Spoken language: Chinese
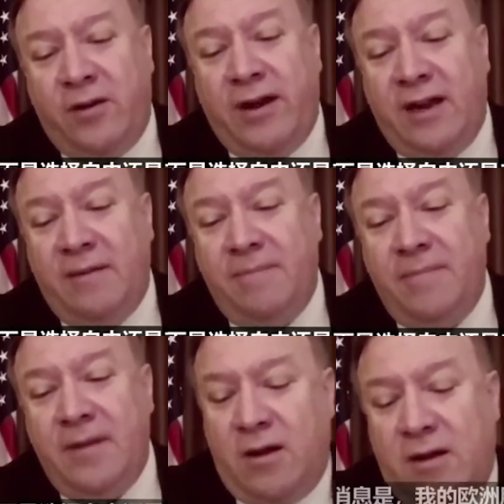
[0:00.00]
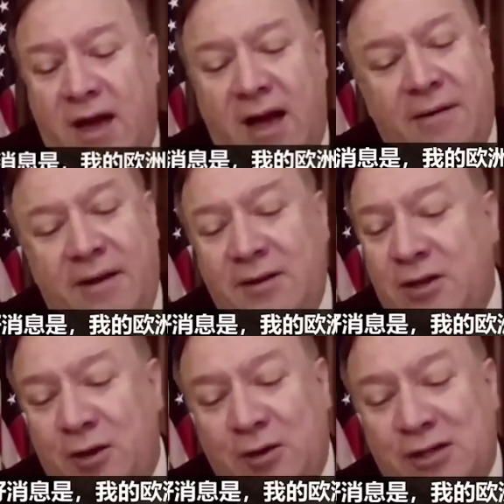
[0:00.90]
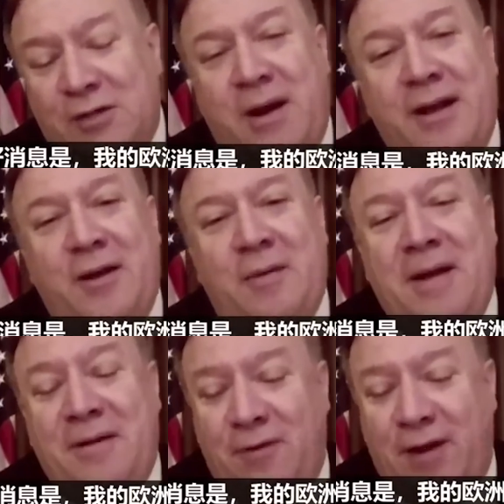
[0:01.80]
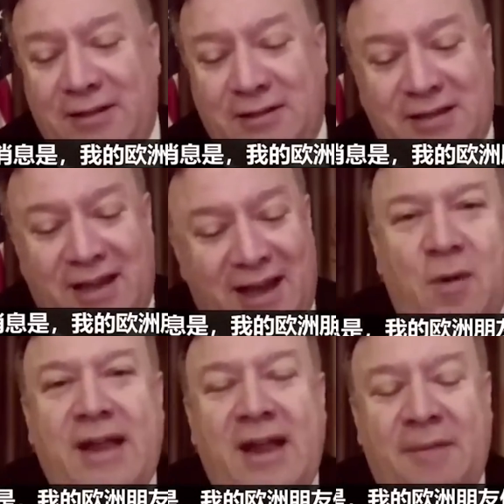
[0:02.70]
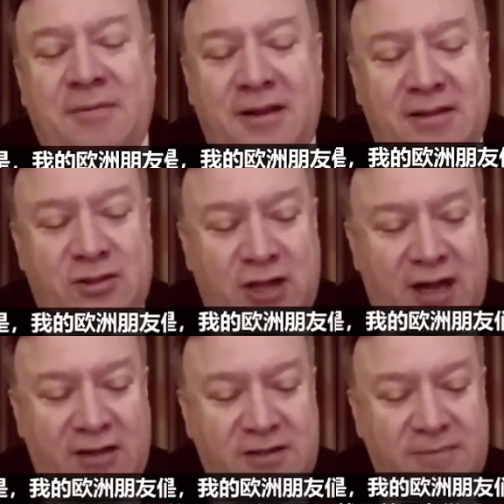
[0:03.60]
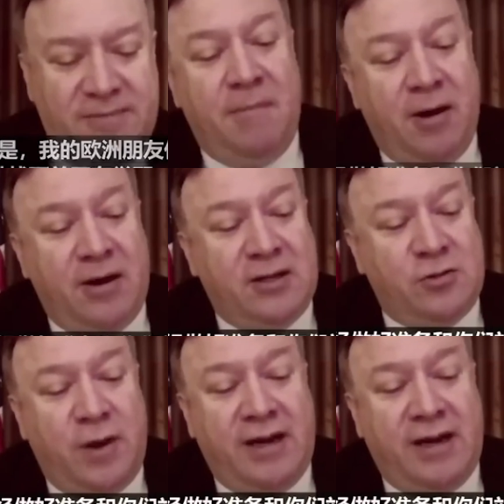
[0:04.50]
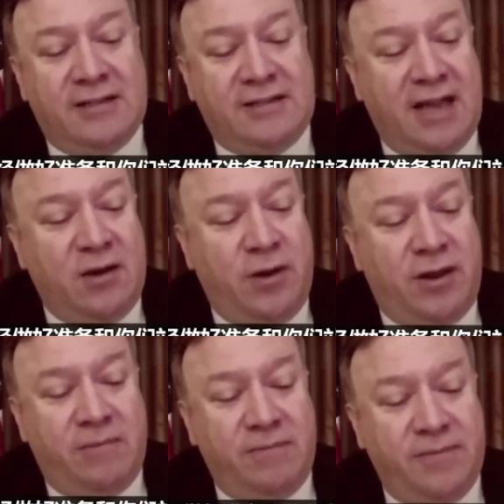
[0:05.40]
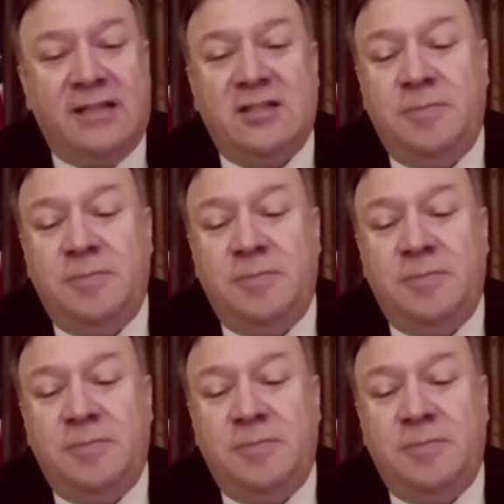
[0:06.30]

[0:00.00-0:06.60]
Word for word: 那么，美国的另一员大将是纳瓦罗，他也没闲着。周日，这个 C N 邀